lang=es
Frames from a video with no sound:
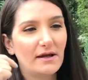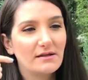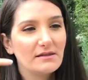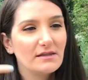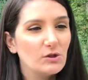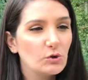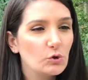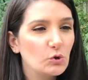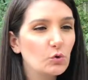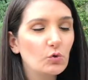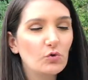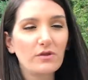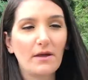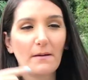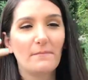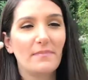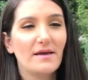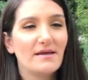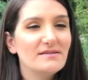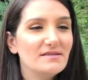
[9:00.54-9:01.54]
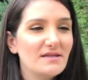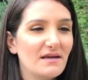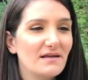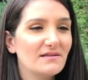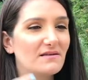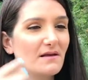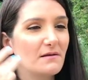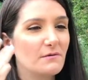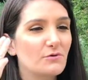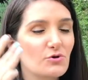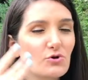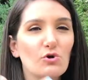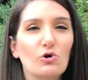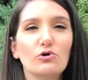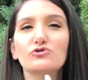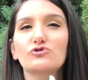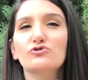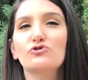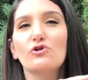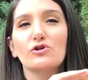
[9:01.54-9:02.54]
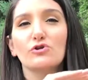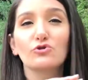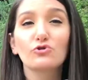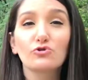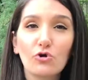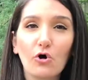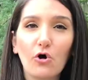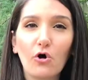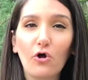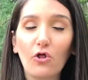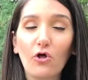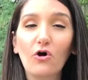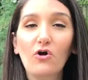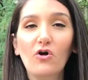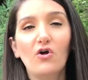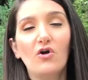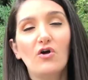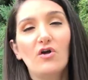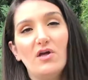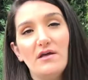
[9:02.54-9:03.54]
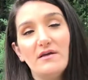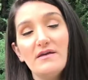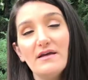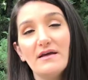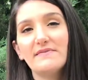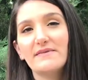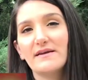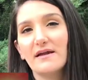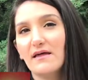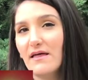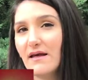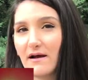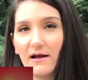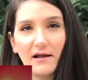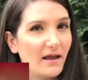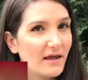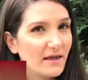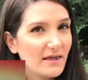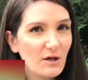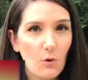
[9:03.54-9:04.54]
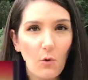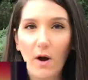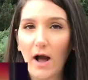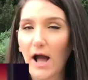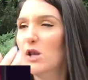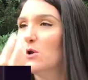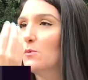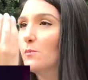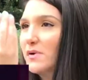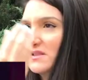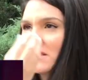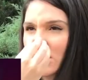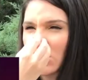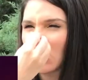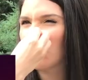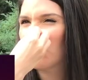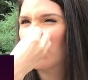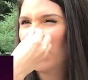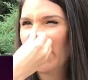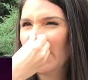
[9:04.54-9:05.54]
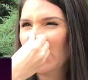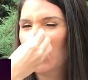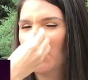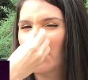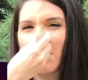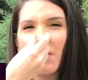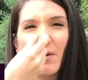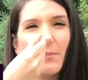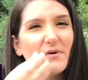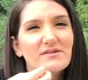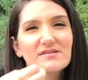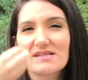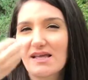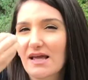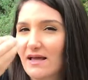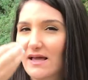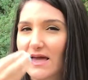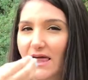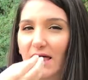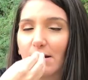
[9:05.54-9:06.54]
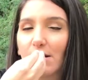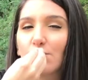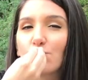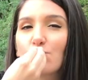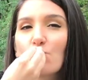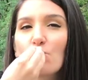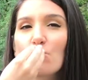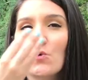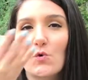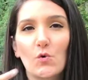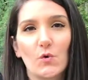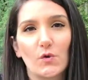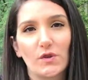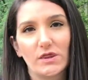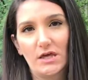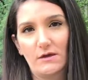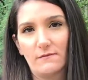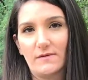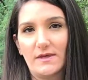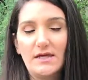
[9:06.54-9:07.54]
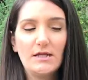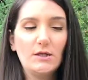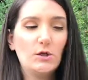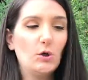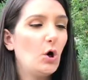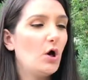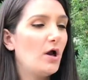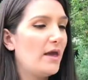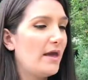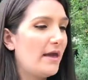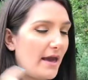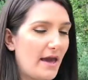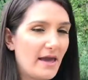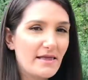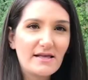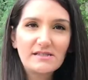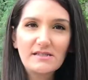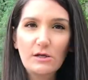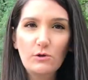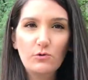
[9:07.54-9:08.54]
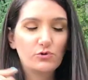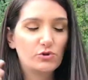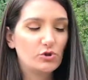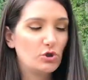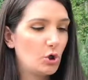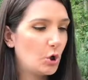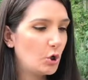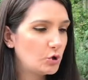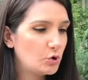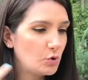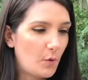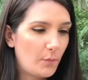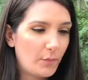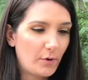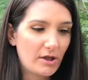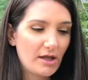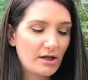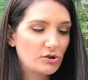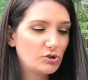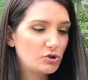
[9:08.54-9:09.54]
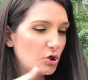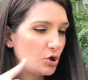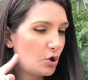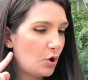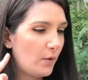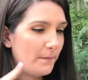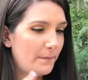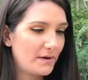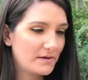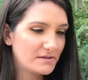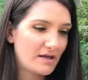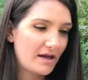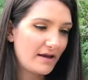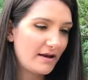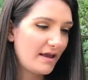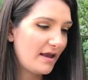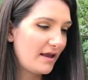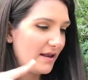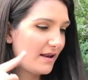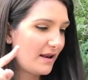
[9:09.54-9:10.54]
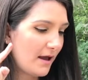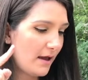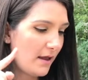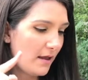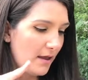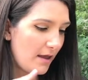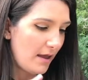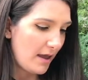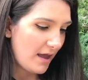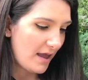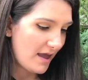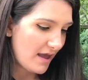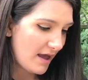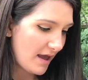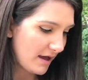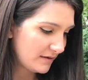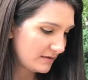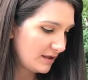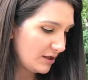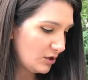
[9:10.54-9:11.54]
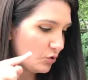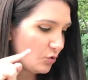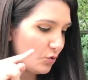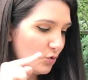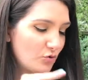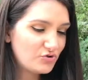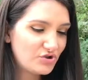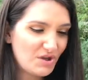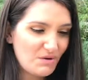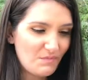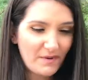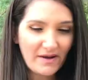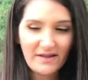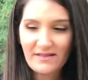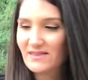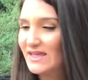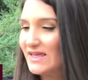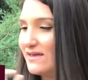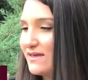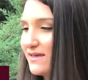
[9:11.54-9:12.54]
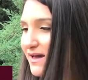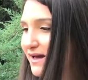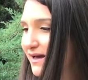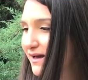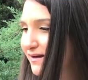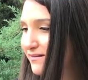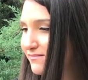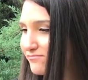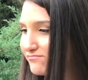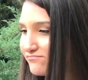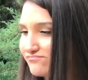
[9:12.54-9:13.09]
actitud, en belleza, en rostro, en todo y en traje de gala igual, un vestido más de lo mismo, pero es que le quedaba mm, divino. Ella se lució, tuvo proyección, pasarela, eh, actitud, simpatía,